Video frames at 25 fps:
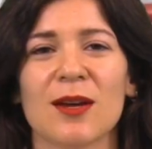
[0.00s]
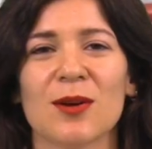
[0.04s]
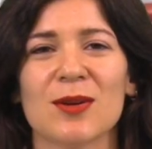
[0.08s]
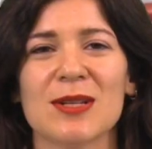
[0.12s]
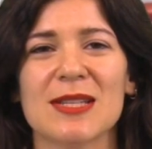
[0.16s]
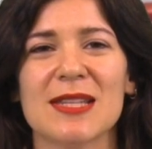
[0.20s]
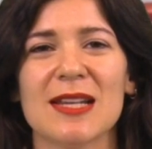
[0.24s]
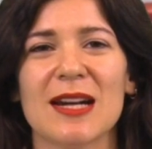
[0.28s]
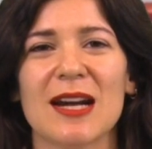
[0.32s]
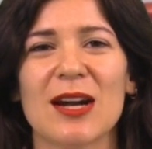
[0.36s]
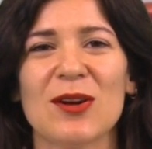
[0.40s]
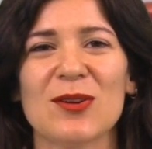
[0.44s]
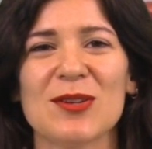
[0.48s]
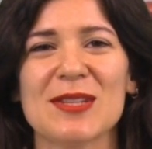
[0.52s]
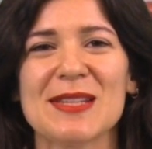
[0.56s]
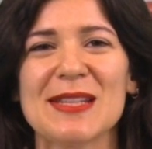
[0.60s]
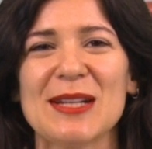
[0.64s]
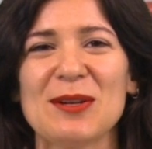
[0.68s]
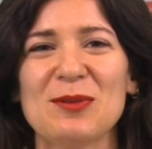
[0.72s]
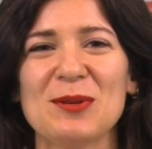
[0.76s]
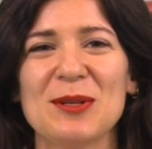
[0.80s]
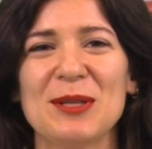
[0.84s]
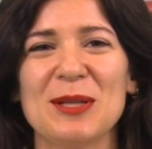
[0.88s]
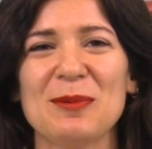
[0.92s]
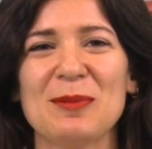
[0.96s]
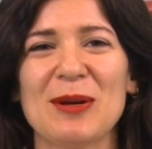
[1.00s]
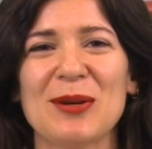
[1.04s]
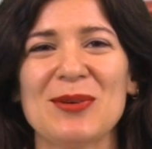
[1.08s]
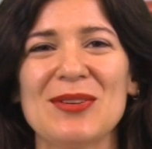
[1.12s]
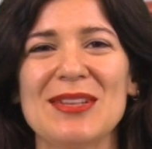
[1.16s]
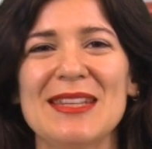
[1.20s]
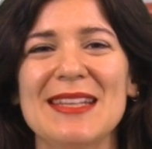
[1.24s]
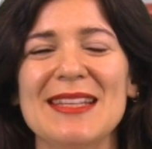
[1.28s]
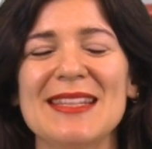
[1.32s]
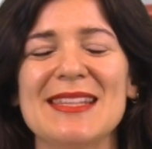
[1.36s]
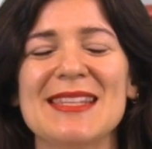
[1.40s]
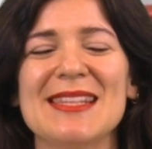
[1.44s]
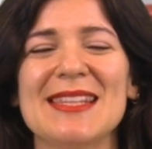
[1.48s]
Questa è la nostra ultima
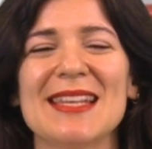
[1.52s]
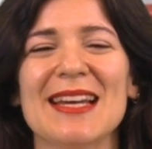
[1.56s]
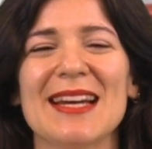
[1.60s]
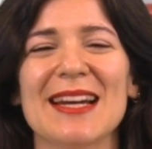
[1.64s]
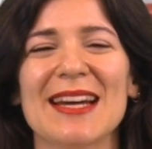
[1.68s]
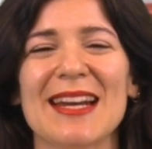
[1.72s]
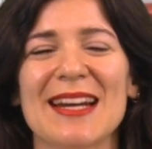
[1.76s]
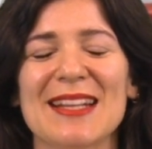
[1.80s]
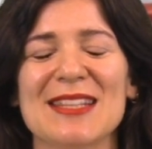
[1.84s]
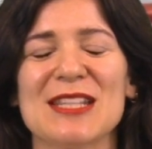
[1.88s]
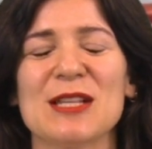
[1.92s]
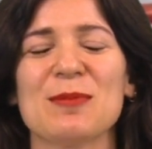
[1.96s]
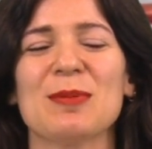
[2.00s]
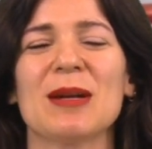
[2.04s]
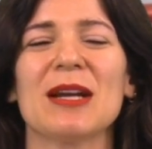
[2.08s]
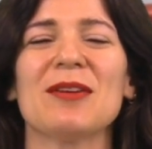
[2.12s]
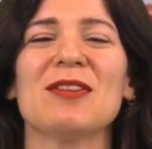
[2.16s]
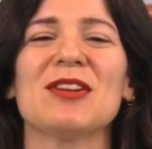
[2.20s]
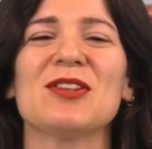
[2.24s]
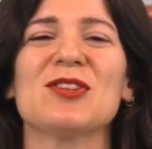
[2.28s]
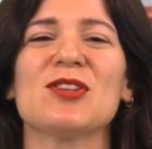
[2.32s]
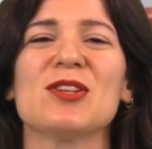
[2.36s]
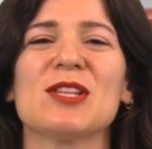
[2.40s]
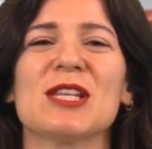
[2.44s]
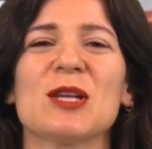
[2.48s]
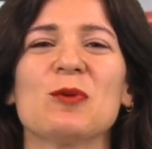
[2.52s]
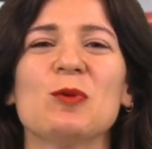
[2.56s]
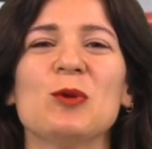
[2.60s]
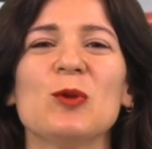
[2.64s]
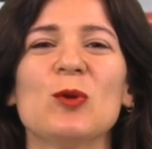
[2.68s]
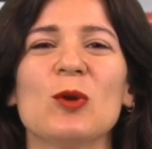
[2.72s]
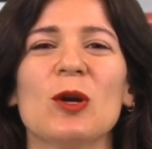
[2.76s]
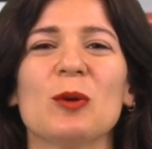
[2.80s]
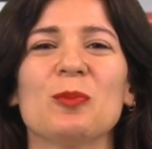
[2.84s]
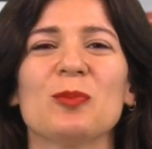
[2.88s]
notizia, grazie per averci seguito,